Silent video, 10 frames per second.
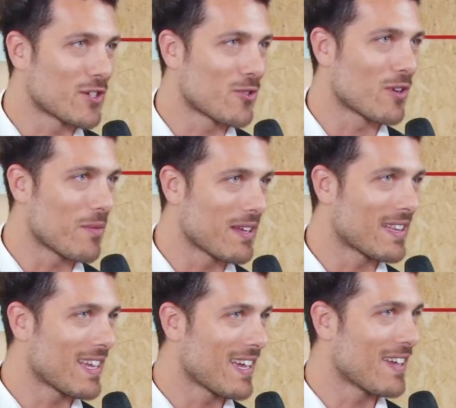
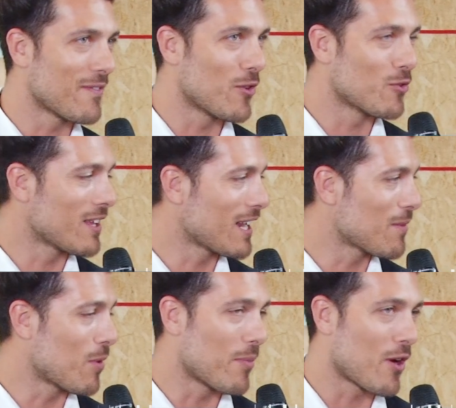sicuramente
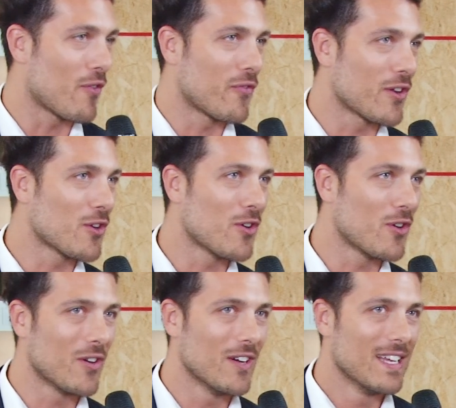valuteremo, però
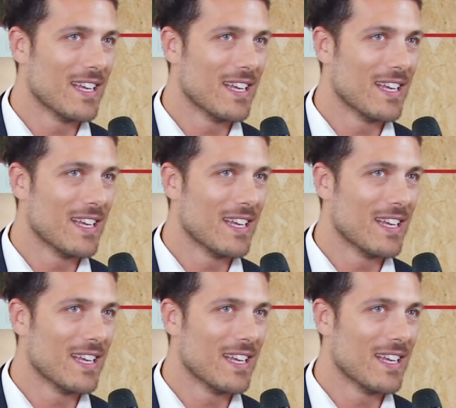fino